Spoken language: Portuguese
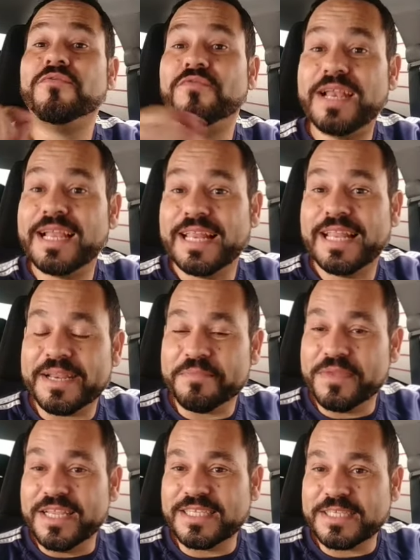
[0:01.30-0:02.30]
Fala galera,
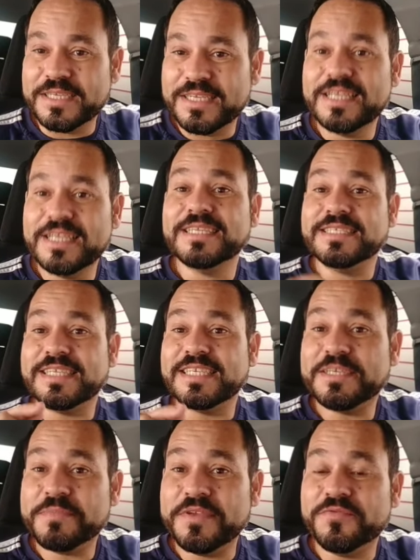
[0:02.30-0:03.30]
beleza?
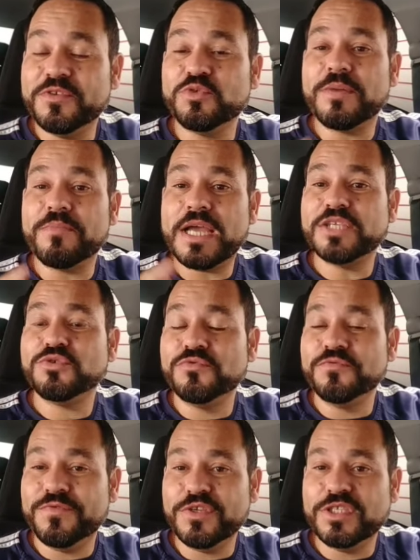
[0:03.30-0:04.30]
Seja bem-vindo a mais um
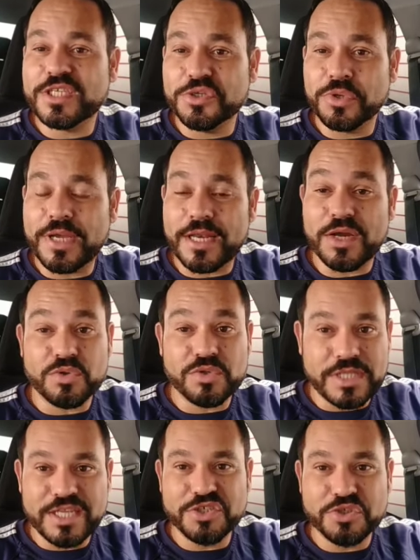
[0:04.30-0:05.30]
vídeo aqui no canal
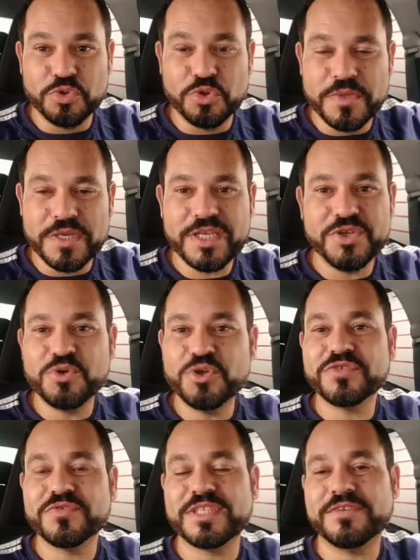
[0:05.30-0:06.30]
Denis do Uber e
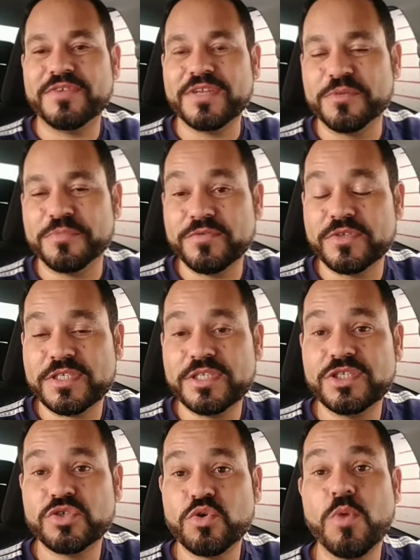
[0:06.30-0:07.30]
hoje eu vou estar falando para
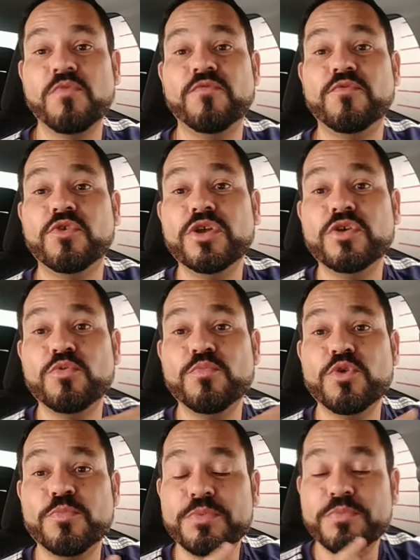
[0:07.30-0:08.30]
vocês como foi o
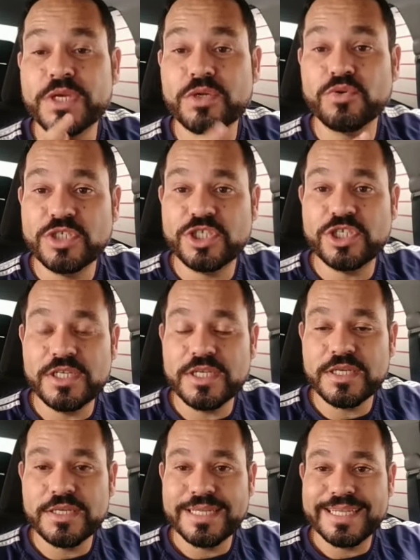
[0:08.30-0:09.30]
meu primeiro
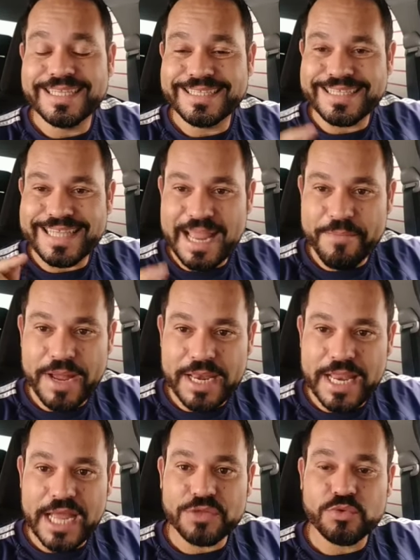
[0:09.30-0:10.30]
dia
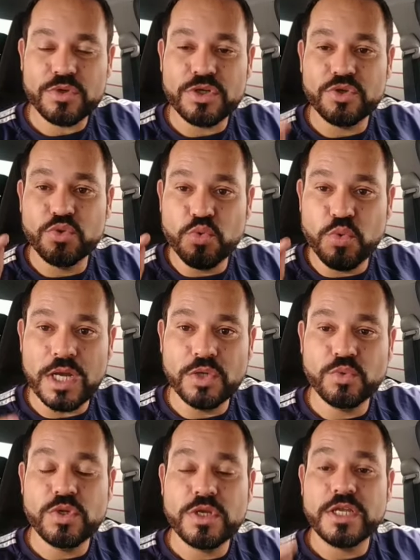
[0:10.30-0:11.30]
trabalhado no
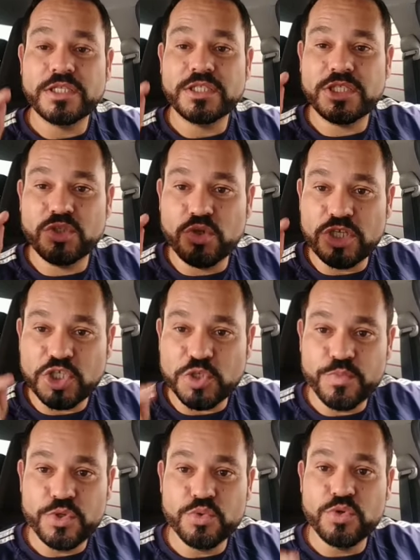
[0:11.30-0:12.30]
ano de
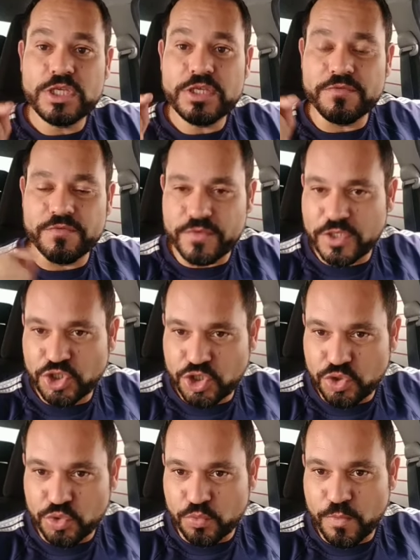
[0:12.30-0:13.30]

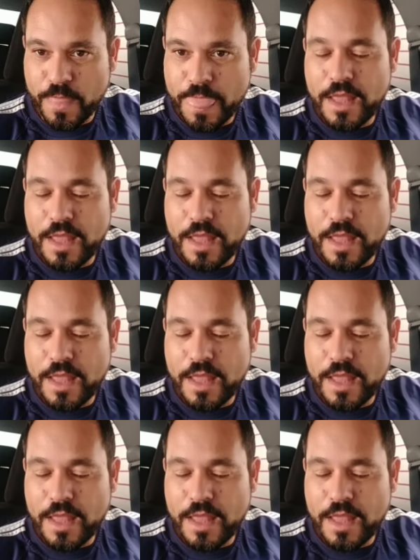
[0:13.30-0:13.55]
2021.